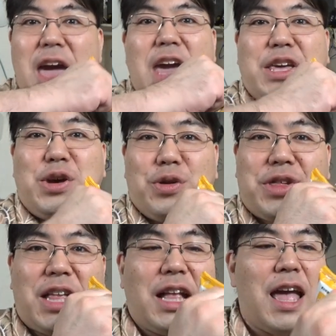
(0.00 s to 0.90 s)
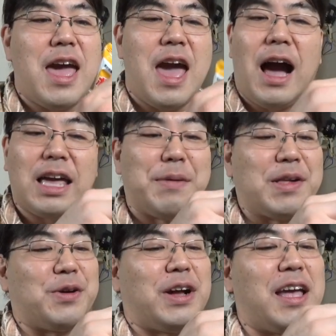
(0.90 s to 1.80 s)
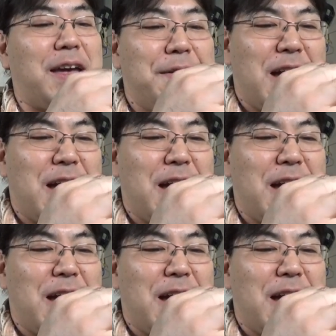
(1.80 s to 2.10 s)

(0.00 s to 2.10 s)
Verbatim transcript: え気をつけてね、え開けましょうかね。